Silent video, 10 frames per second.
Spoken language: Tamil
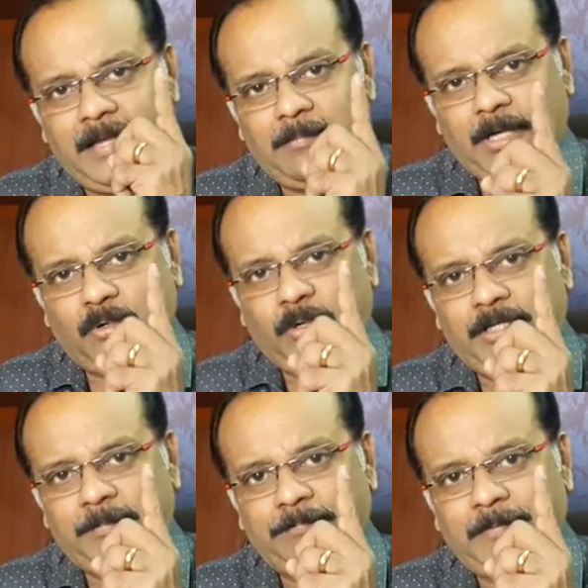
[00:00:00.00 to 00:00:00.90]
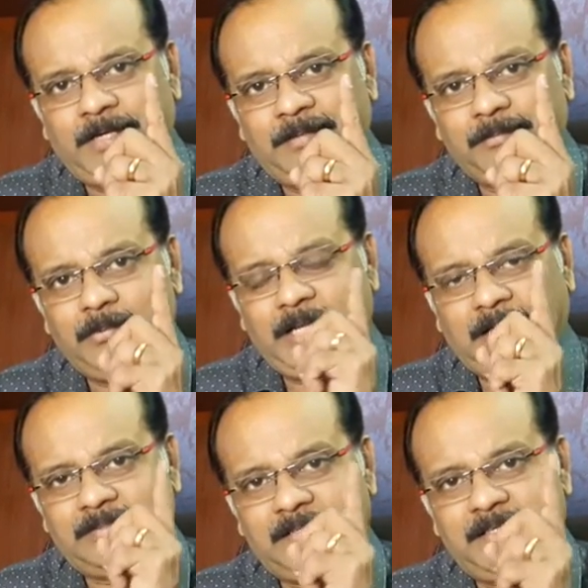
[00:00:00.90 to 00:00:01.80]
நமக்குள் இருப்பவர்
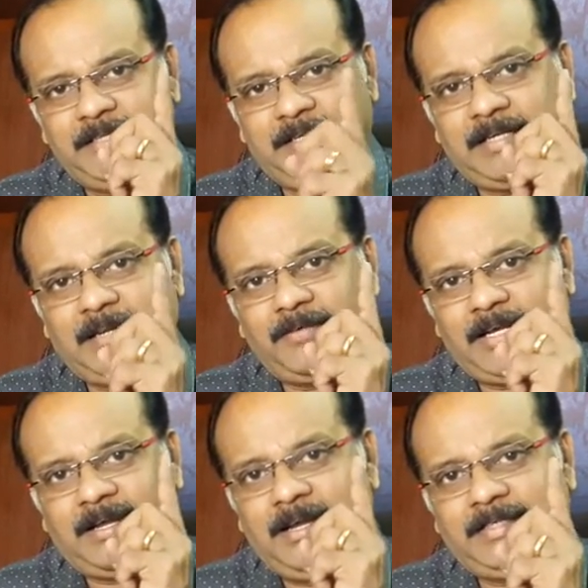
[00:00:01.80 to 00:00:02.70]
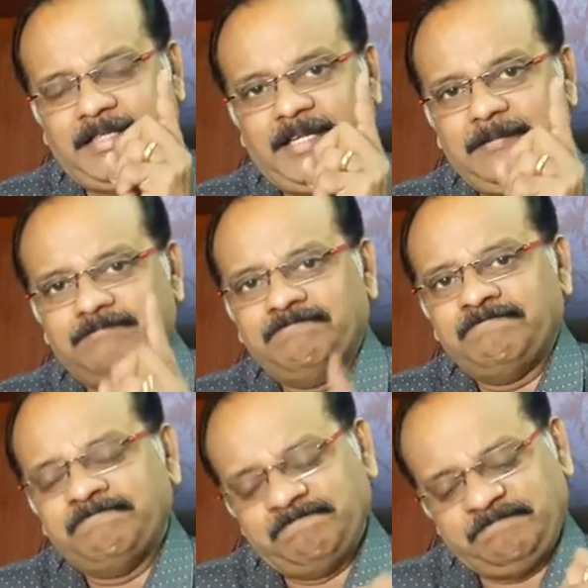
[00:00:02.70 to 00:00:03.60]
உலகத்தில் இருக்கிறவரை காட்டிலும்
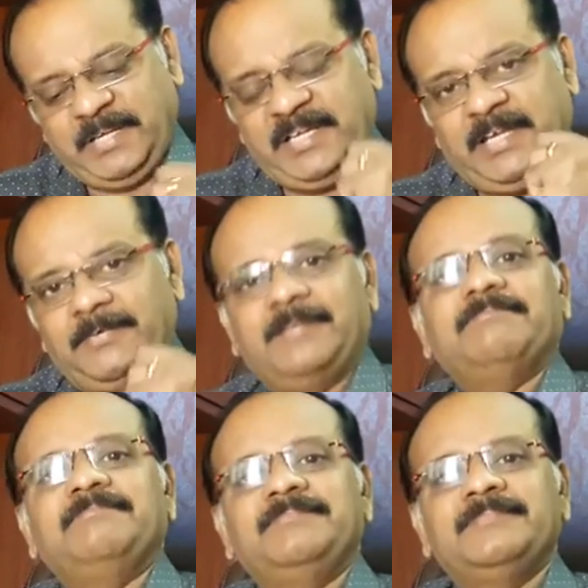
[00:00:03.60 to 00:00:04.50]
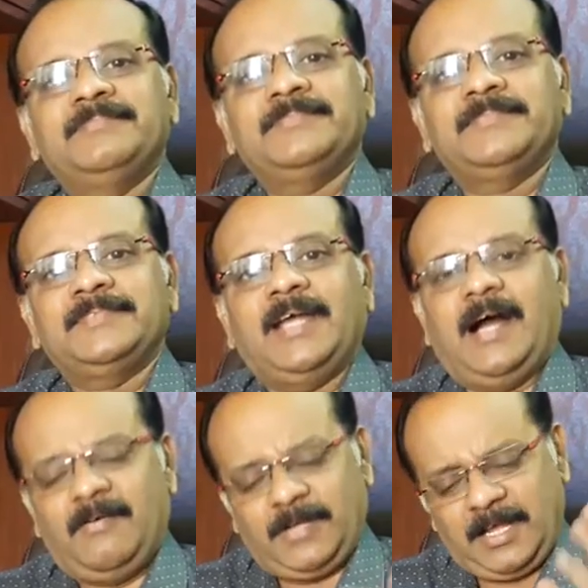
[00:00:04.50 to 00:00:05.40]
பெரியவர்
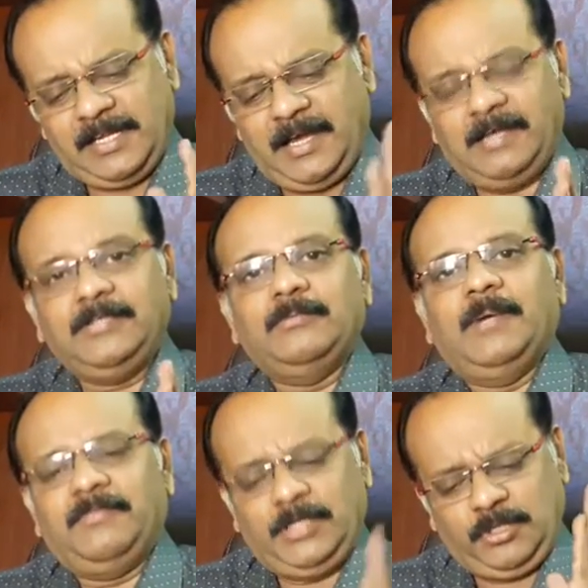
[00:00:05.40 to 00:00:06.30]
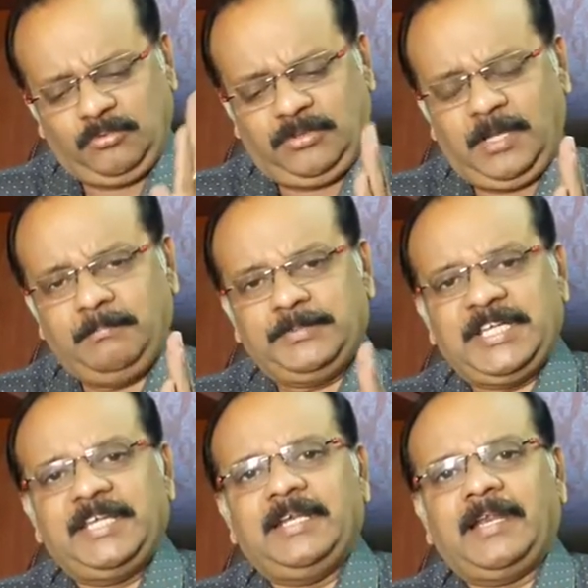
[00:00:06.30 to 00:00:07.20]
அவராலே ஆகும் அவர் யுத்தம்
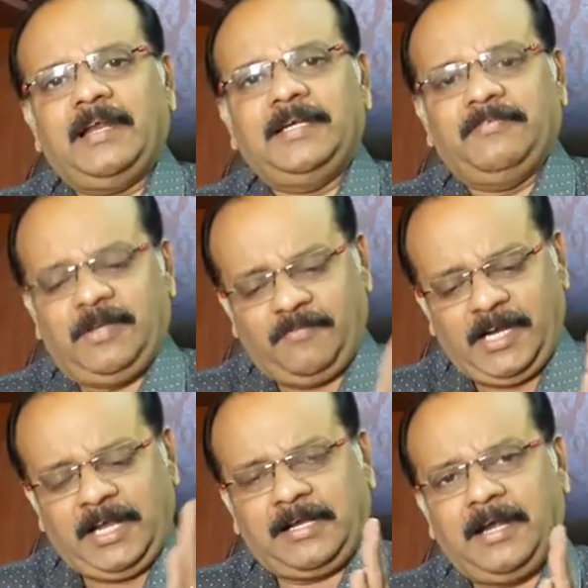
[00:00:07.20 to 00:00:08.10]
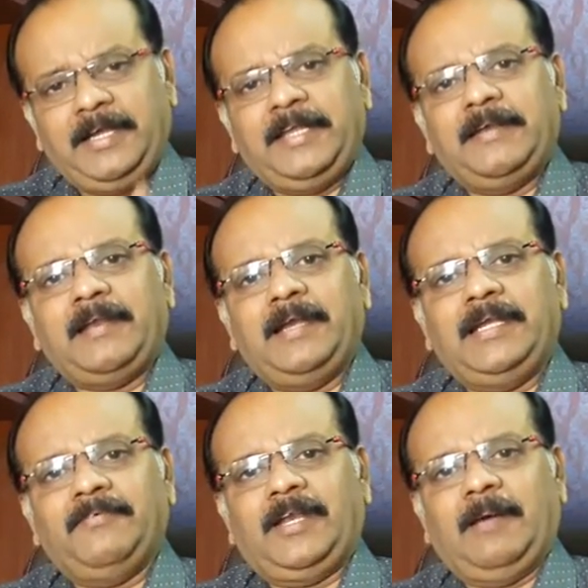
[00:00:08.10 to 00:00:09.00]
செய்கின்ற ஆண்டவர் வழக்காடுகின்ற
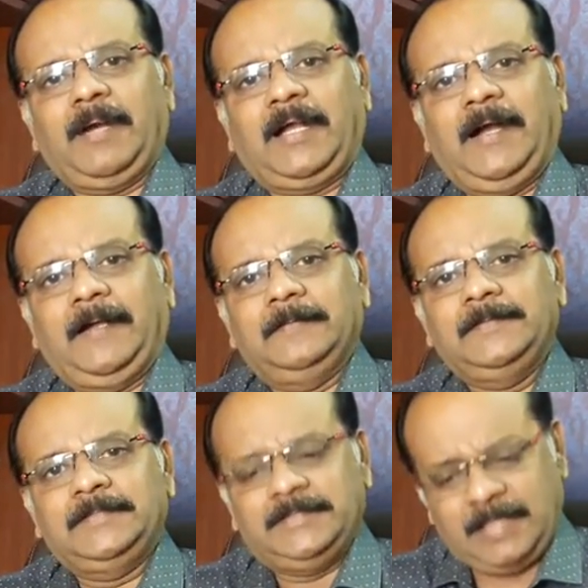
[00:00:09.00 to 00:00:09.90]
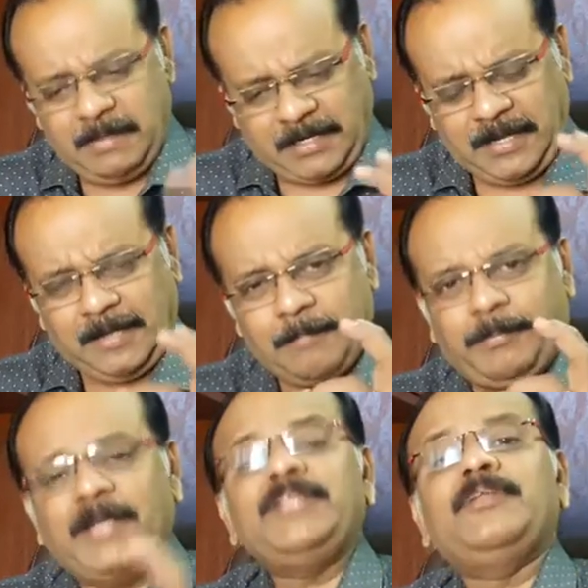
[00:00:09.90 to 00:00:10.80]
ஆண்டவர் நமக்காக நமக்காக
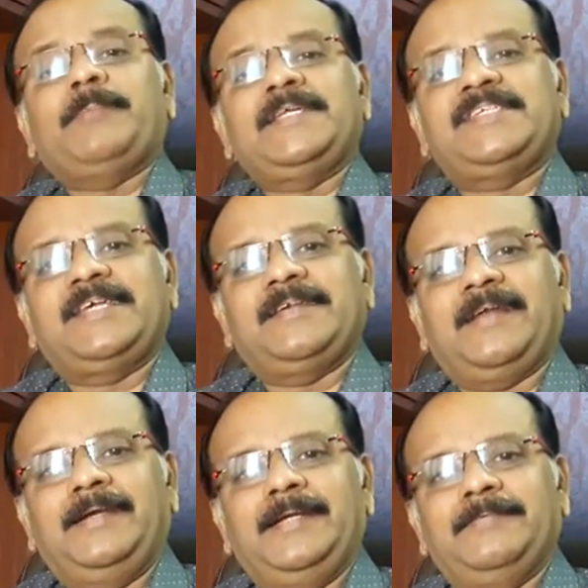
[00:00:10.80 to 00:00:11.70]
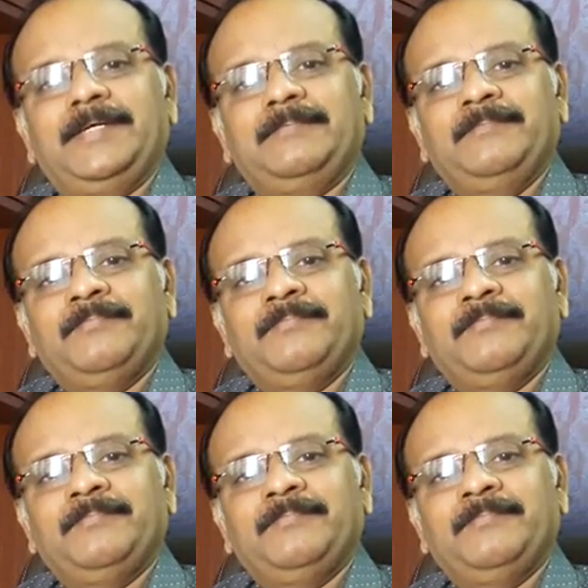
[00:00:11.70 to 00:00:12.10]
பரிந்து பேசுகின்ற ஆண்டவர்